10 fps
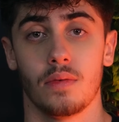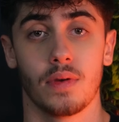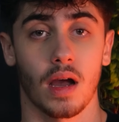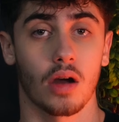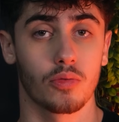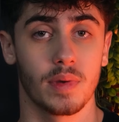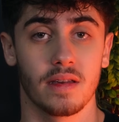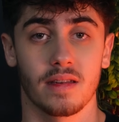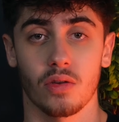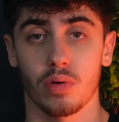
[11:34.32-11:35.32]
Vera
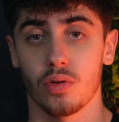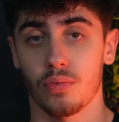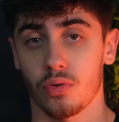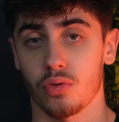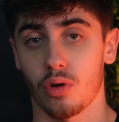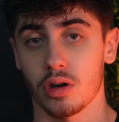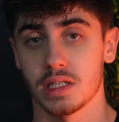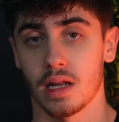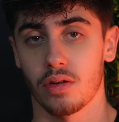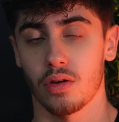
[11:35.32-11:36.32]
Rubin s'assoit devant son
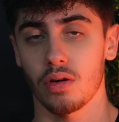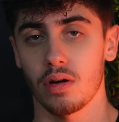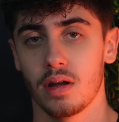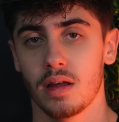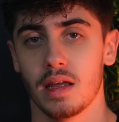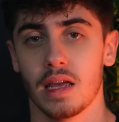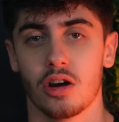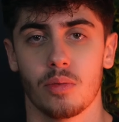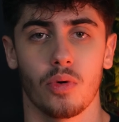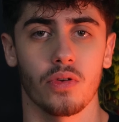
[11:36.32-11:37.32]
ordinateur et
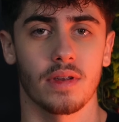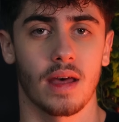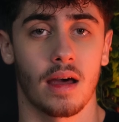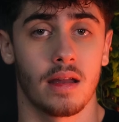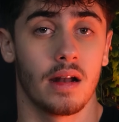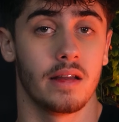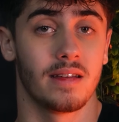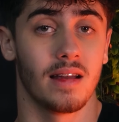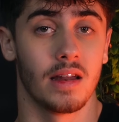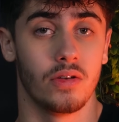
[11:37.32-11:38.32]
commence à
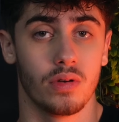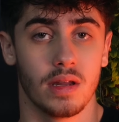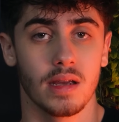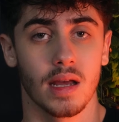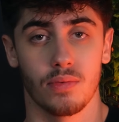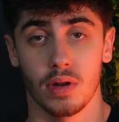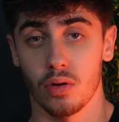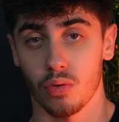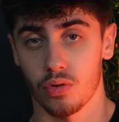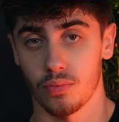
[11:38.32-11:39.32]
analyser les données qu'elle venait
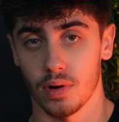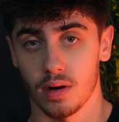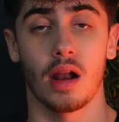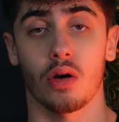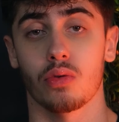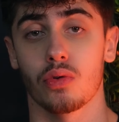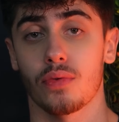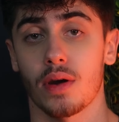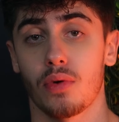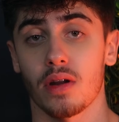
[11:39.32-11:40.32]
de recevoir. Alors qu'on
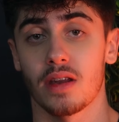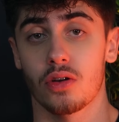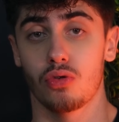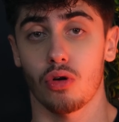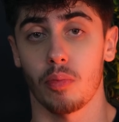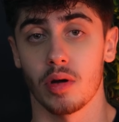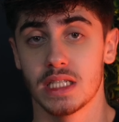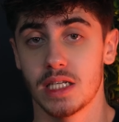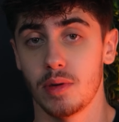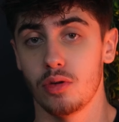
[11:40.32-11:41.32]
devrait voir cette courbe
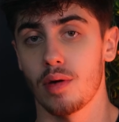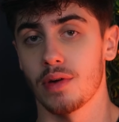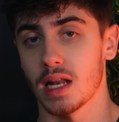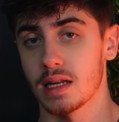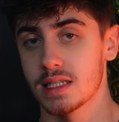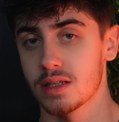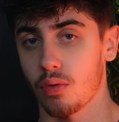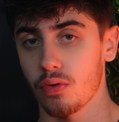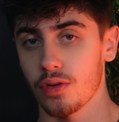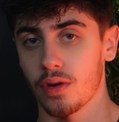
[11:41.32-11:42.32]
diminuer avec la
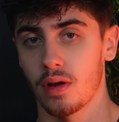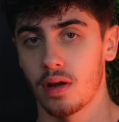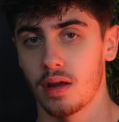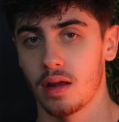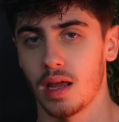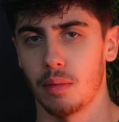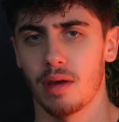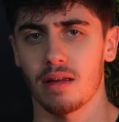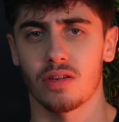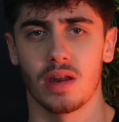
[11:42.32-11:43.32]
distance, eh
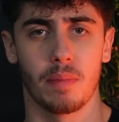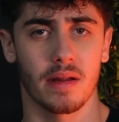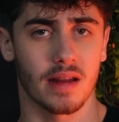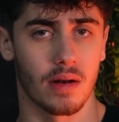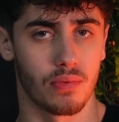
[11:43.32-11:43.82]
bien, ce n'est pas ce qu'elle